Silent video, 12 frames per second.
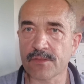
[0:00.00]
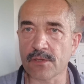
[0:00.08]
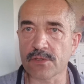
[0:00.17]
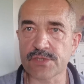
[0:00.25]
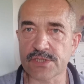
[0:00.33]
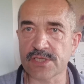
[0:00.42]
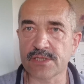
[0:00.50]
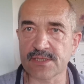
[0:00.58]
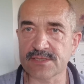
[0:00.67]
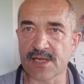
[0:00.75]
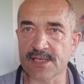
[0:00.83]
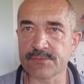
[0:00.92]
to
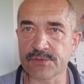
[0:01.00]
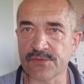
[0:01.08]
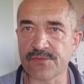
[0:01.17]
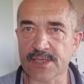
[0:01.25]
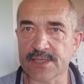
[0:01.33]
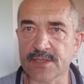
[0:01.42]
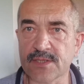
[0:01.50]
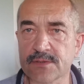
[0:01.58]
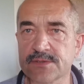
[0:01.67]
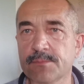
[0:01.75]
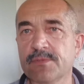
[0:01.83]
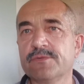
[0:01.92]
orzeczenie znalazło się w aktach
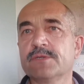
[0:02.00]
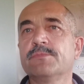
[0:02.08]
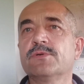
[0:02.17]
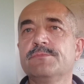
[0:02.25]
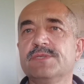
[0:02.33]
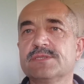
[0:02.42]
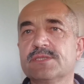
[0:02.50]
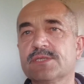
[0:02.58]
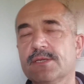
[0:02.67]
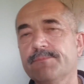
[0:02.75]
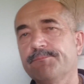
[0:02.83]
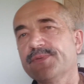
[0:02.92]
osobowych
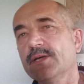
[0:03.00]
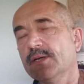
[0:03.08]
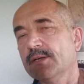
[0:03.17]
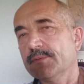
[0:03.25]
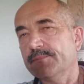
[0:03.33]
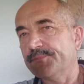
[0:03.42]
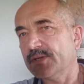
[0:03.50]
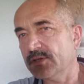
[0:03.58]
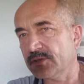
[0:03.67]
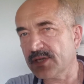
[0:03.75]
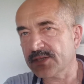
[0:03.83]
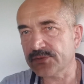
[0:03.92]
burmistrza.
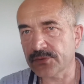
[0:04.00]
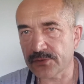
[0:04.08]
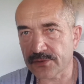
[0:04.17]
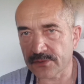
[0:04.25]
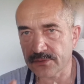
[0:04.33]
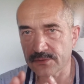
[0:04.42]
I od razu